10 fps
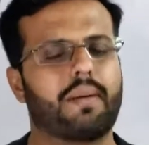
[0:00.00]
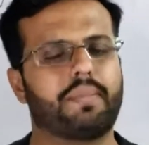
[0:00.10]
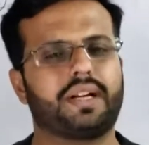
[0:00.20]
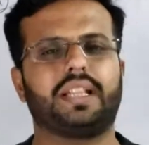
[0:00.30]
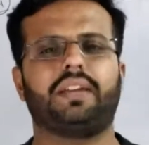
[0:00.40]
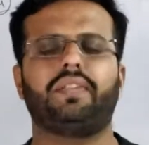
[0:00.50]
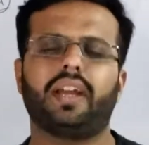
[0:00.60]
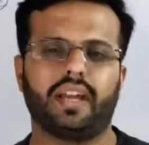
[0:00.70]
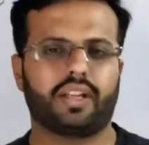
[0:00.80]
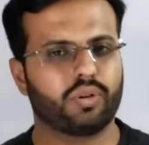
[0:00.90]
कैपिटल दी हुई
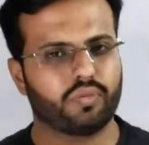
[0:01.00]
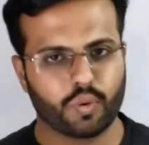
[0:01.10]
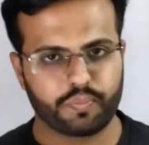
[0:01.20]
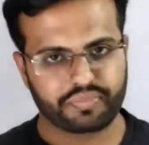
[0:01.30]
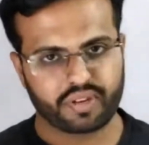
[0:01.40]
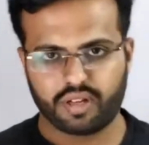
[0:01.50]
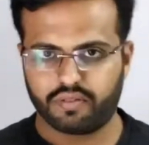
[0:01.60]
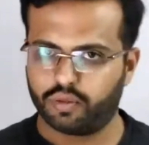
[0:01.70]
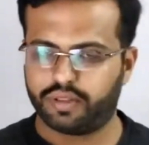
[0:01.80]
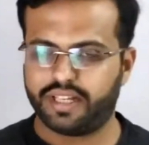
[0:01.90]
है एक तो वो
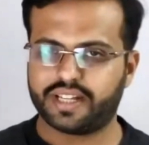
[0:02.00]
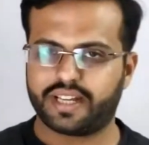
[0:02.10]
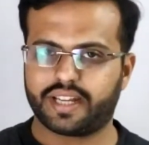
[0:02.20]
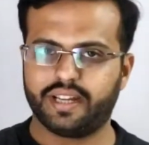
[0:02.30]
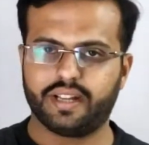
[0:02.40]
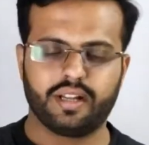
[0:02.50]
वो दी जाएगी